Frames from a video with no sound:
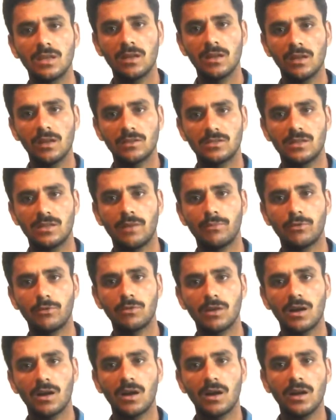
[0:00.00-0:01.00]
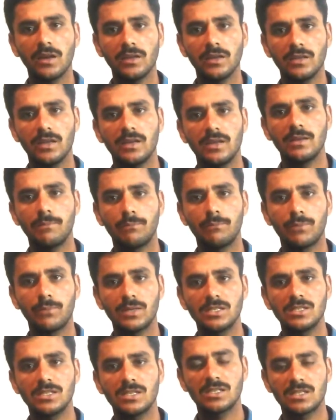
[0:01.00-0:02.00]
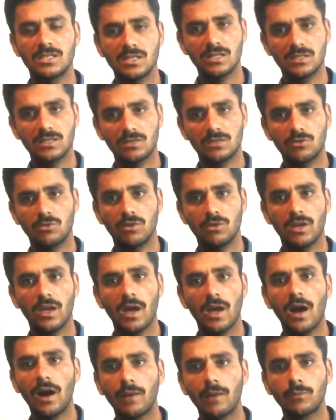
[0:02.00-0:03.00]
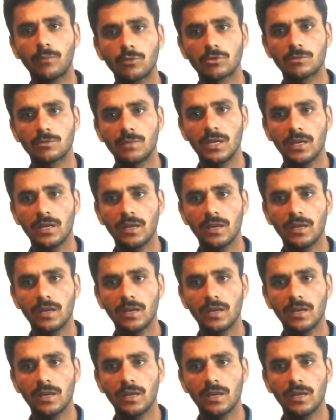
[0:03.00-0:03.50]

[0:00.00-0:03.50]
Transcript: सपों का यानी पच्चीस चेक्स जो है आप उसमें